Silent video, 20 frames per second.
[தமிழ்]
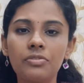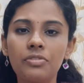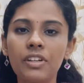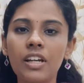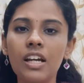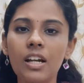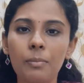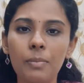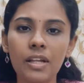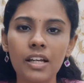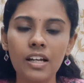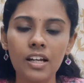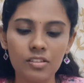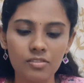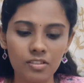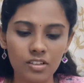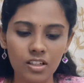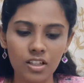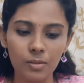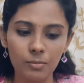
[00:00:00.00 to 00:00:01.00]
ஃபியர்
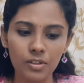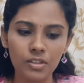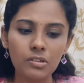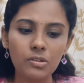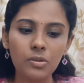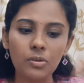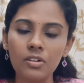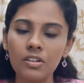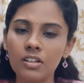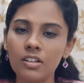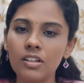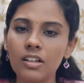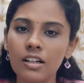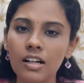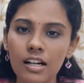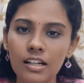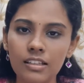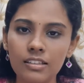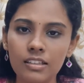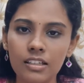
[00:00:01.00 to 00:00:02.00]
அப்படிங்கிறது வந்து நம்ம தோன்றின
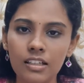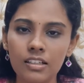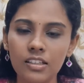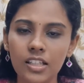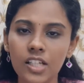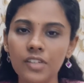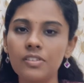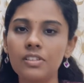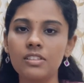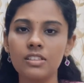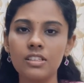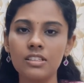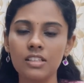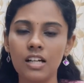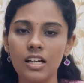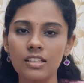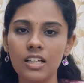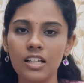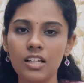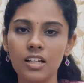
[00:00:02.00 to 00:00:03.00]
காலத்துலேருந்தே வந்து
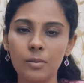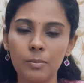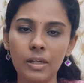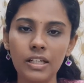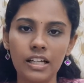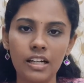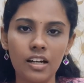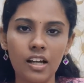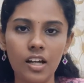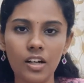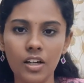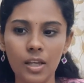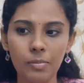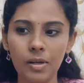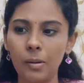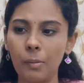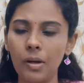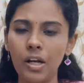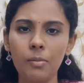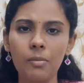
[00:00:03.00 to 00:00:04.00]
சாதாரணமாக எல்லாருக்கும்
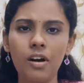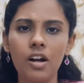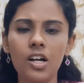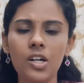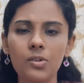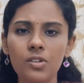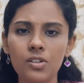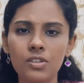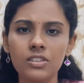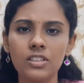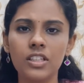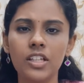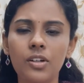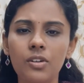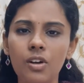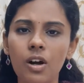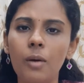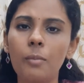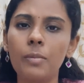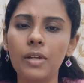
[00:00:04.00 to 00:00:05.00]
இப்போ எப்படி நம்ம அழுகுறோம்
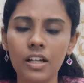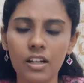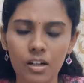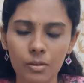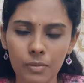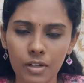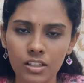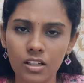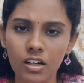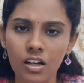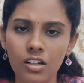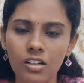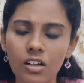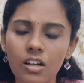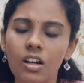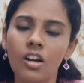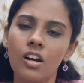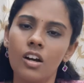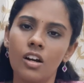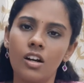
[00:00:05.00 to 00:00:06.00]
சிரிக்கிறோம் அப்படிங்கிற மாதிரியான
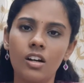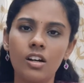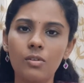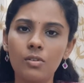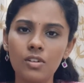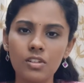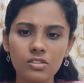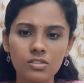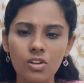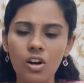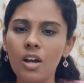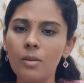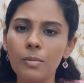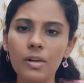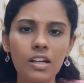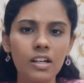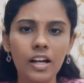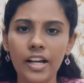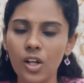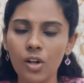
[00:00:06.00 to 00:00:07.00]
ஒரு
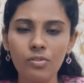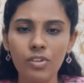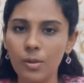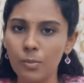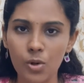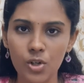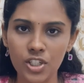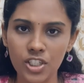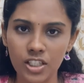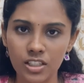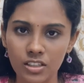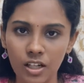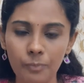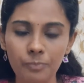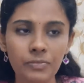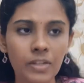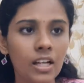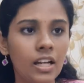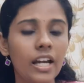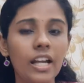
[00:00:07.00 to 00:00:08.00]
நார்மல் கைண்ட் ஆஃப் எமோஷன்
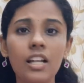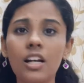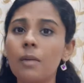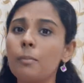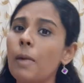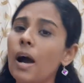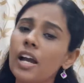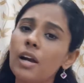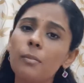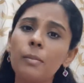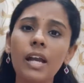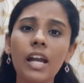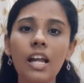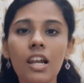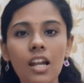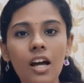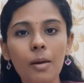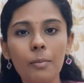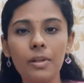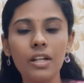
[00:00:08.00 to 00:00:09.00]
தான் எனக்கு பயமே
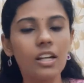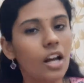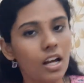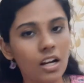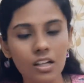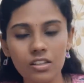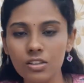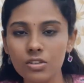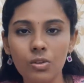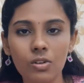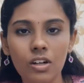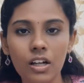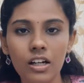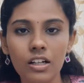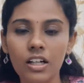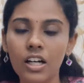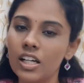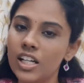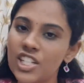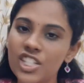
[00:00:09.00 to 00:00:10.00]
இல்லை அப்படின்னு யாராவது
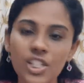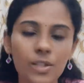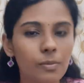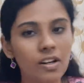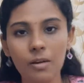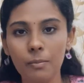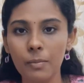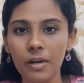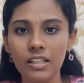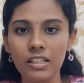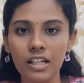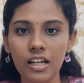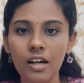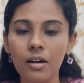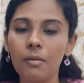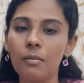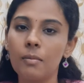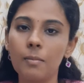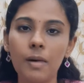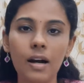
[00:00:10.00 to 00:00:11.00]
சொன்னாங்கன்னா நிச்சயமாக நம்பாதீங்க
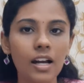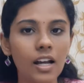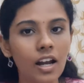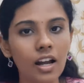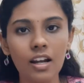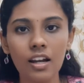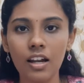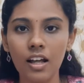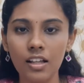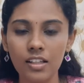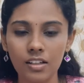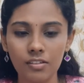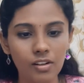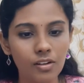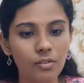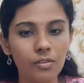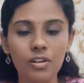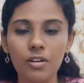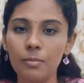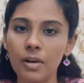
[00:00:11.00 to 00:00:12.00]
பயம்
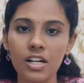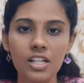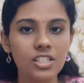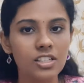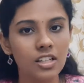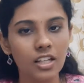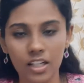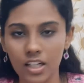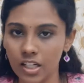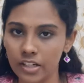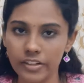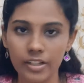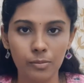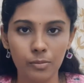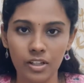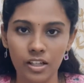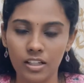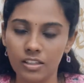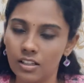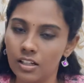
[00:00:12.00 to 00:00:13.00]
இல்லாதவன் ஒரு மனுஷனாக இருக்கவே
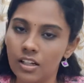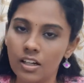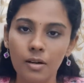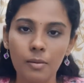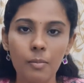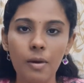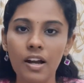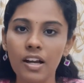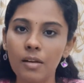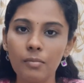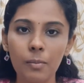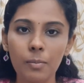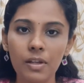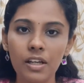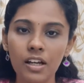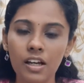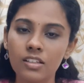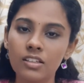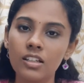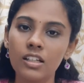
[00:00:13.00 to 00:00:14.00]
முடியாது பயம்
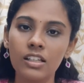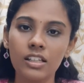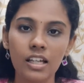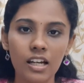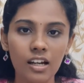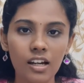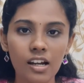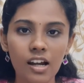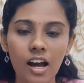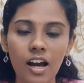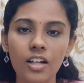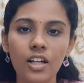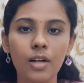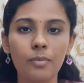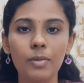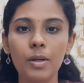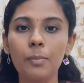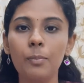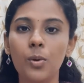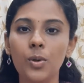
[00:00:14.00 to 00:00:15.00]
அப்படிங்கிறது
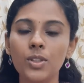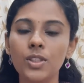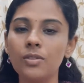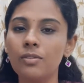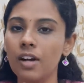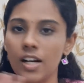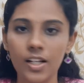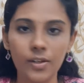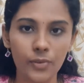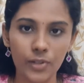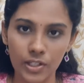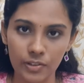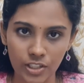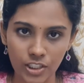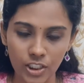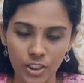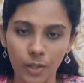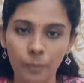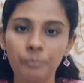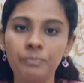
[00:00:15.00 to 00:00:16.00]
எல்லாருக்குமே பொதுவான ஒரு
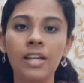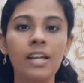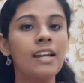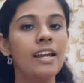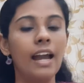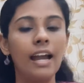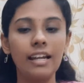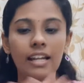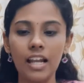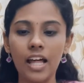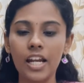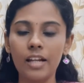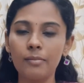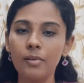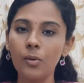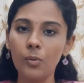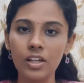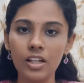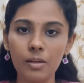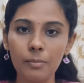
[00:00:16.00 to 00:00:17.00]
விஷயம் என்
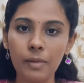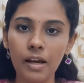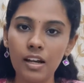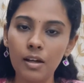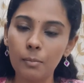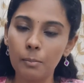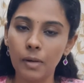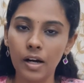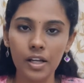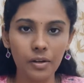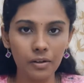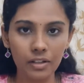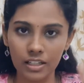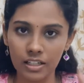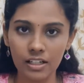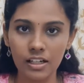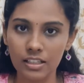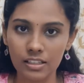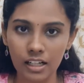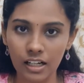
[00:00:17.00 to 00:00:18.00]
எல்லாருக்குமே உயிர் மேலே பயம்
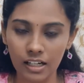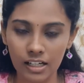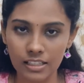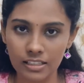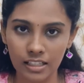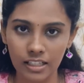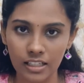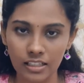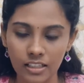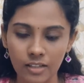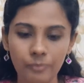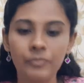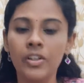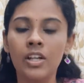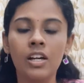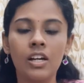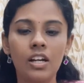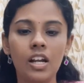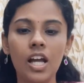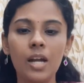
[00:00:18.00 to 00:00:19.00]
இருக்க தாங்க செய்யுது
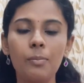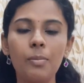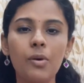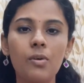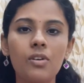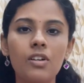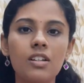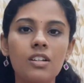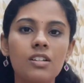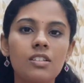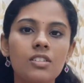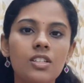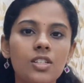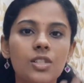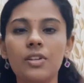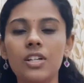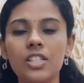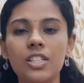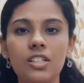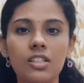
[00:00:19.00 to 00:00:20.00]
நான் இப்போ ஒரு
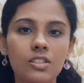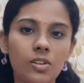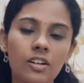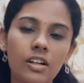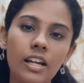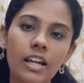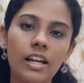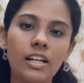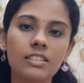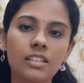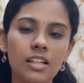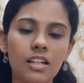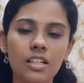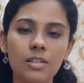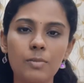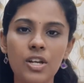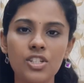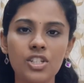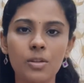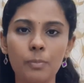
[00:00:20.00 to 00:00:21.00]
சுச்சுவேஷன் சொல்கிறேன்
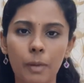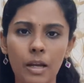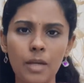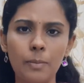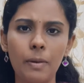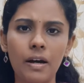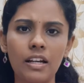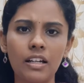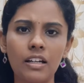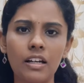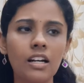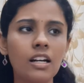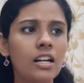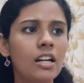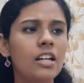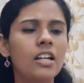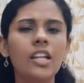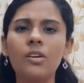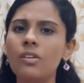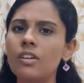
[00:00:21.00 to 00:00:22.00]
இமேஜின் பண்ணி பாருங்கள்
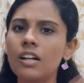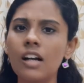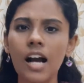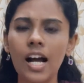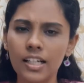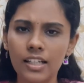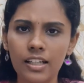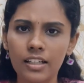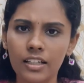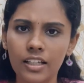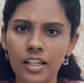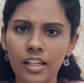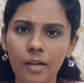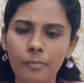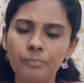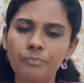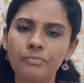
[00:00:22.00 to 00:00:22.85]
நீங்கள் ஒரு காட்டில் இருக்கீங்க